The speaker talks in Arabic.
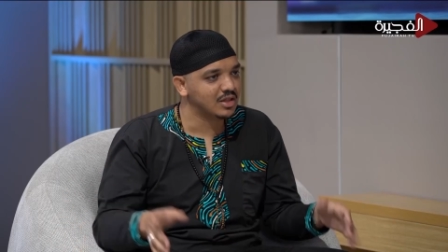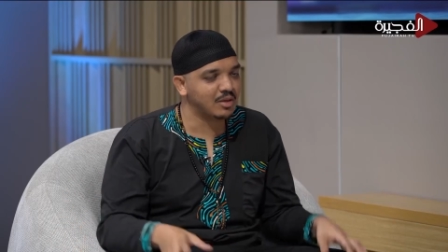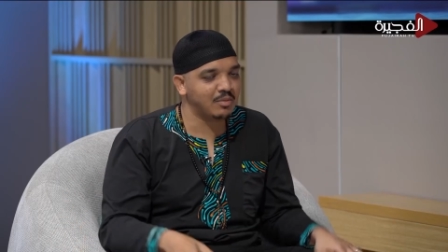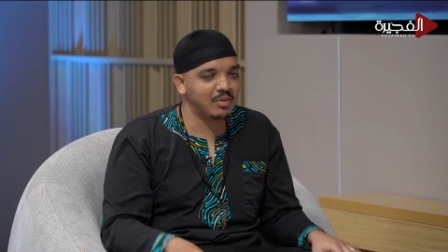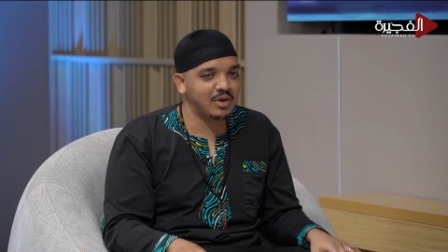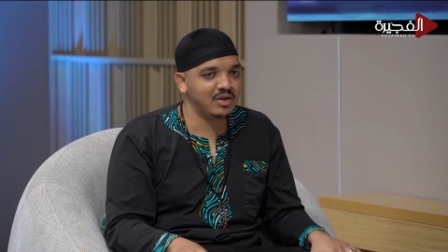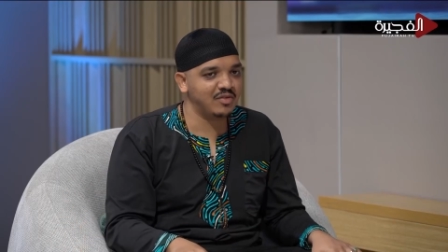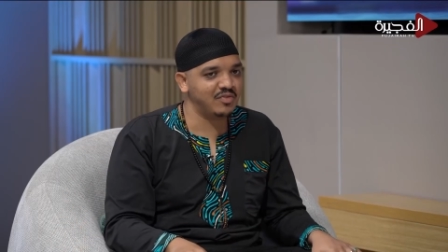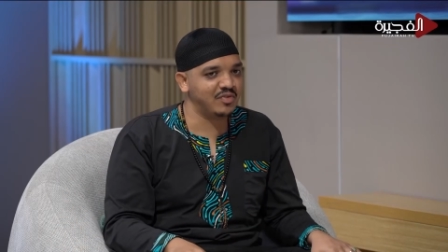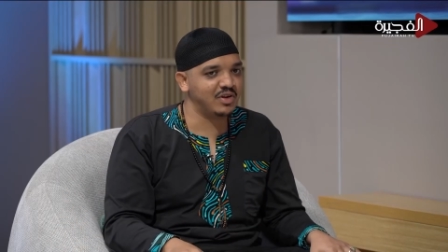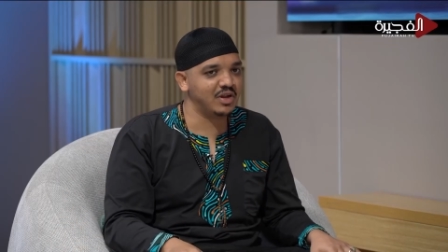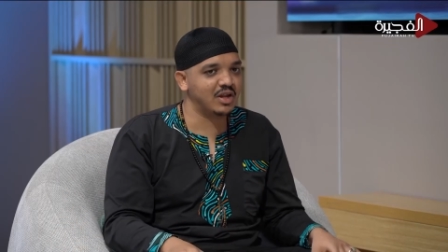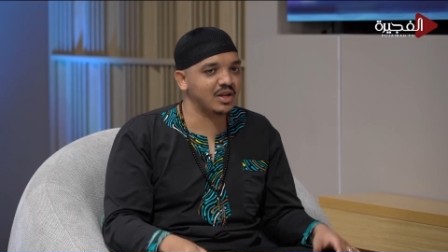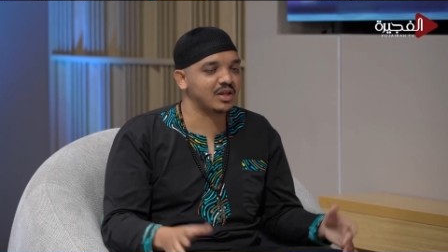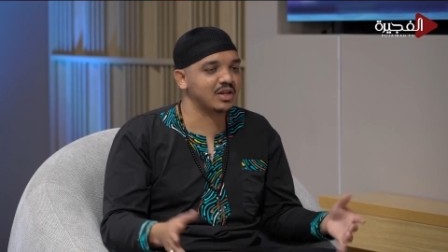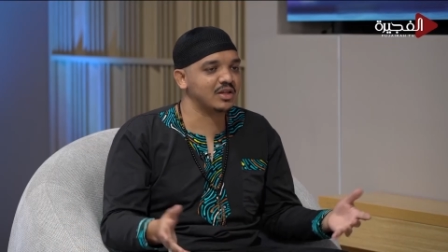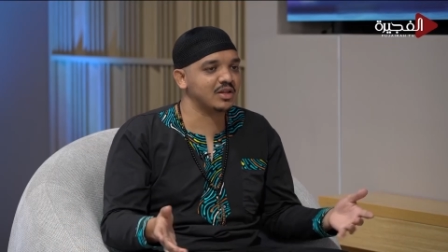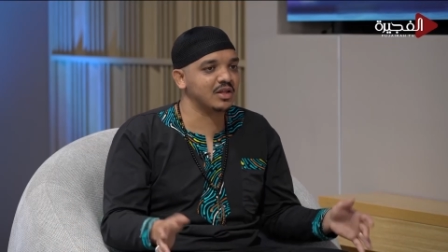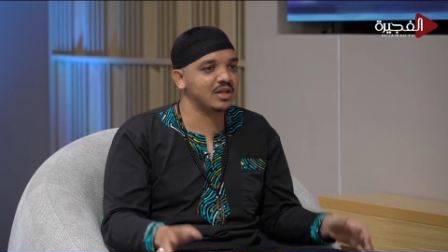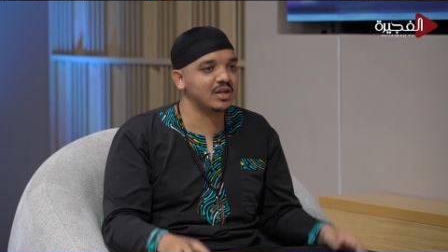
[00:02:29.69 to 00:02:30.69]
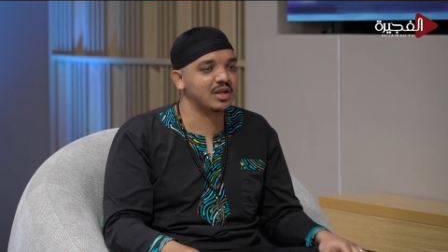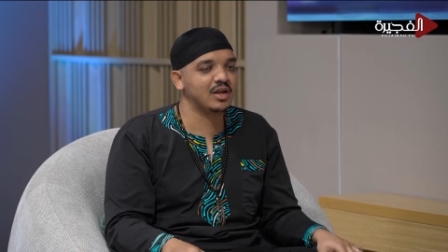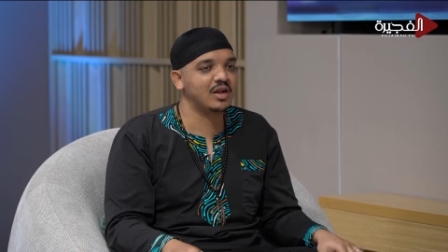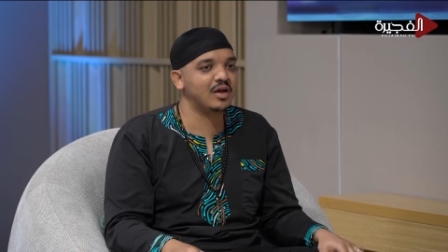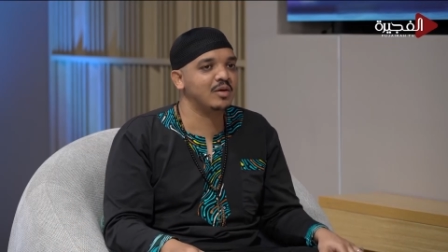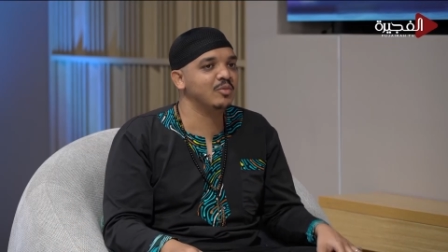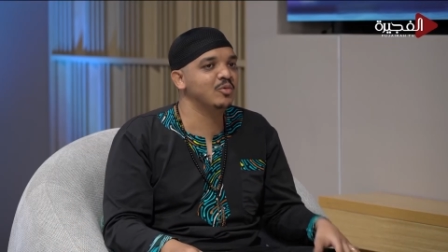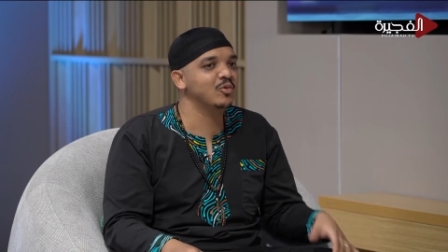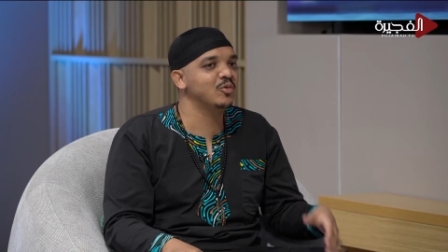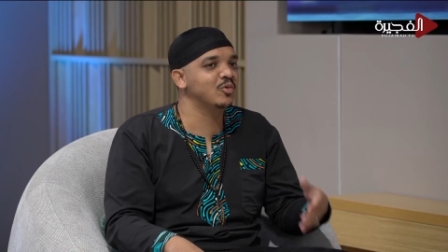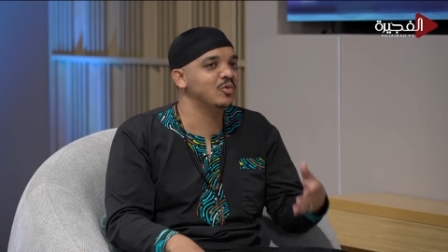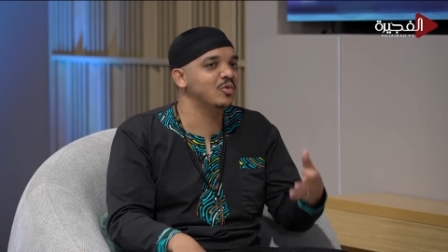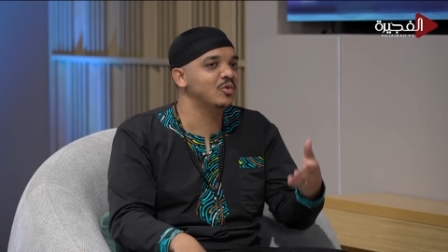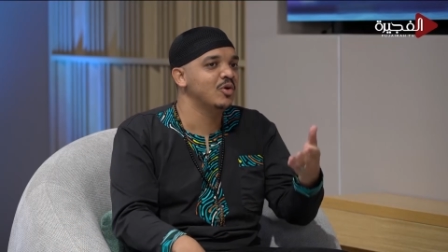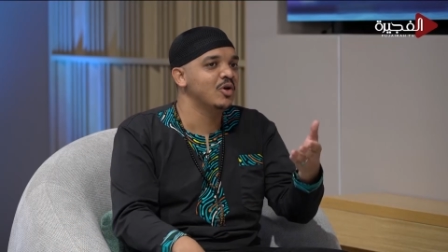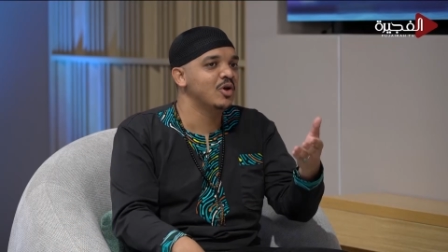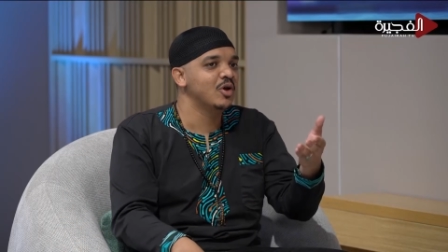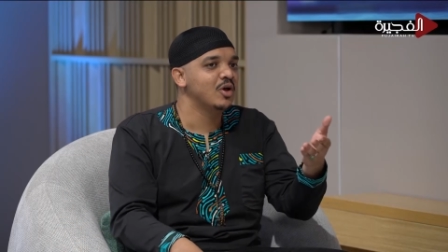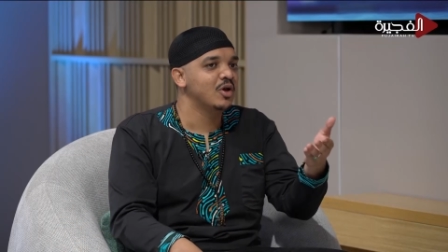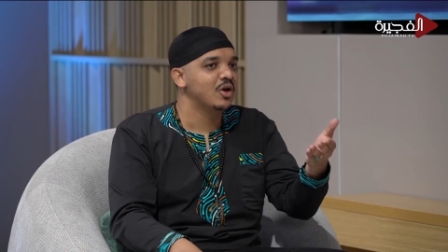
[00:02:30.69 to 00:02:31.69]
طبعا فنان قدير الله يرحمه
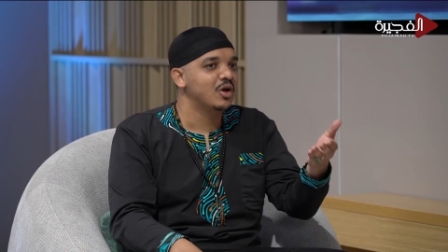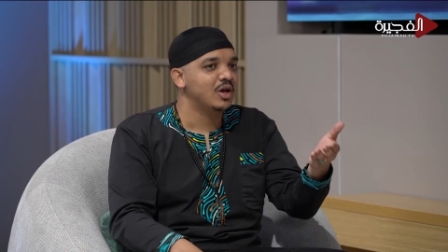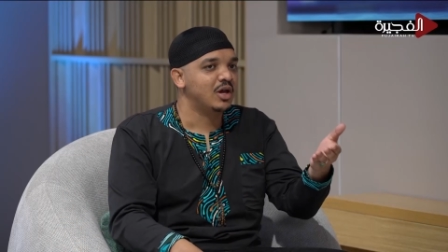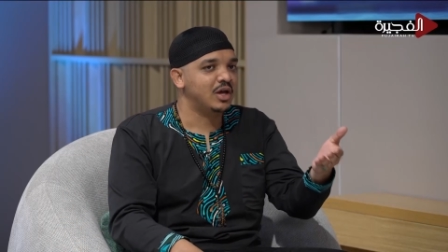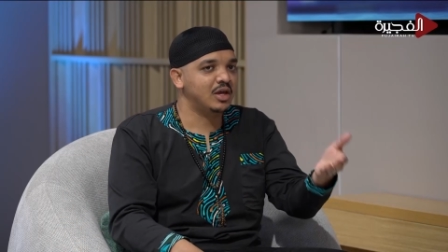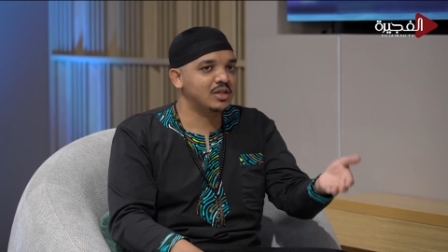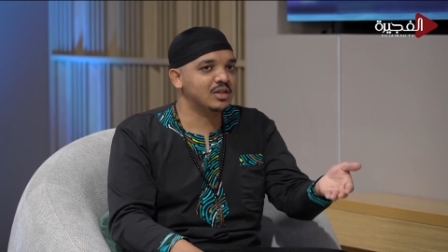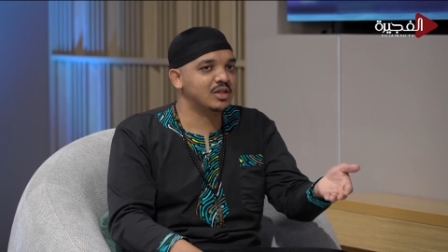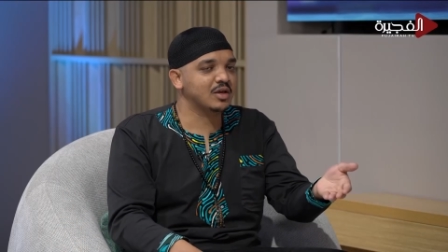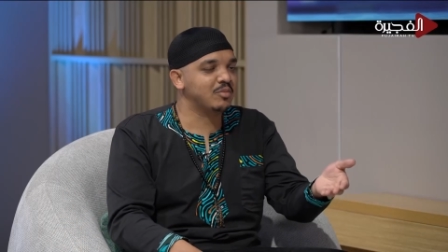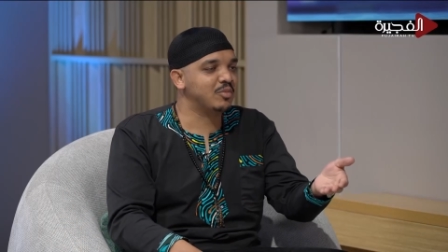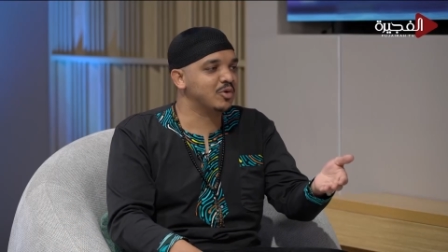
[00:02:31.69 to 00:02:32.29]
عندك